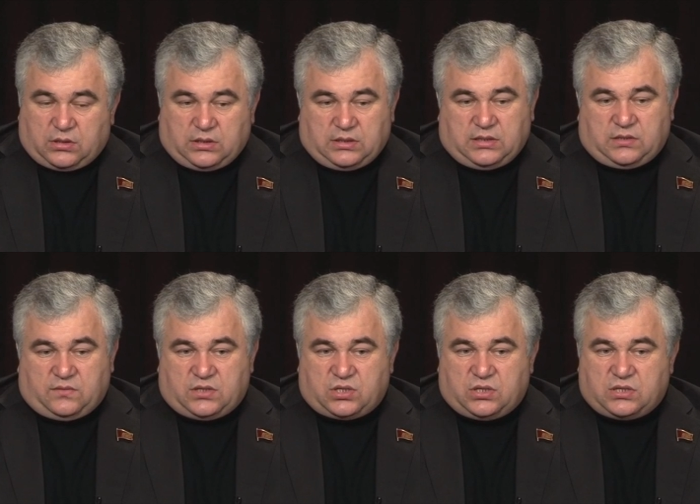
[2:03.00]
Когда-то в
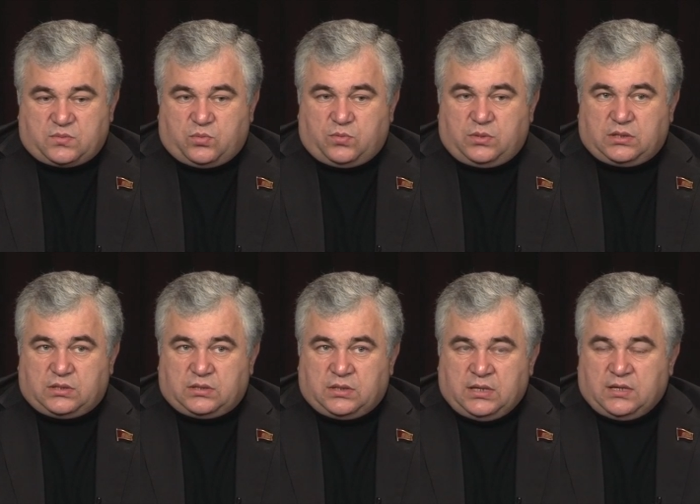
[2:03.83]
нашей
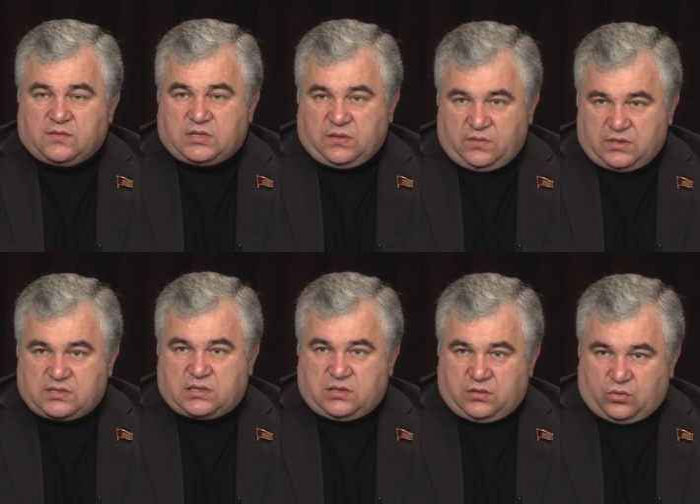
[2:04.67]
республике в
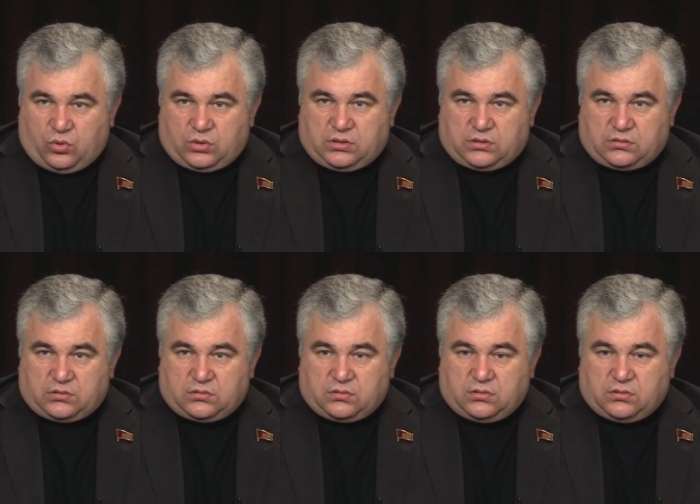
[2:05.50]
советские годы